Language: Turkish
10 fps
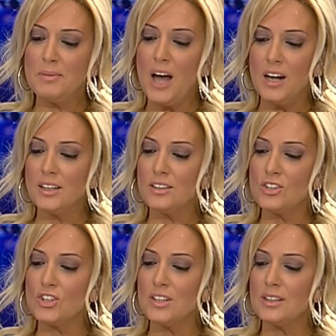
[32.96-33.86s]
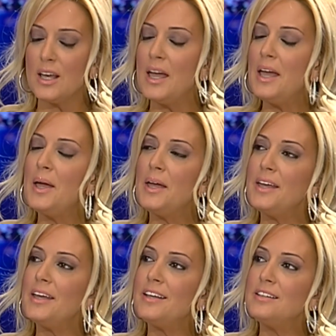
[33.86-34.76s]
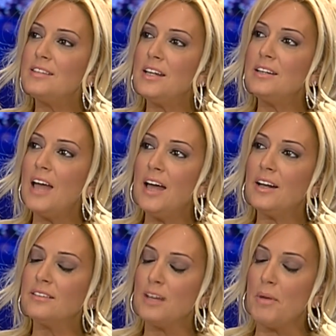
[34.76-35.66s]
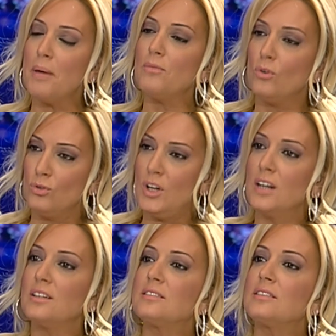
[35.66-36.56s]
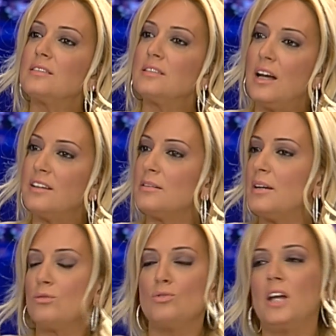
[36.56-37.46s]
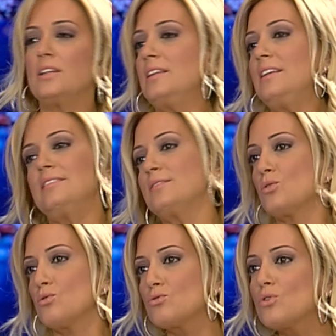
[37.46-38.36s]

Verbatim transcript: bir arkadaşının da e, senin her an tamam onun arkasındasın her zaman dünyanın neresinde olursa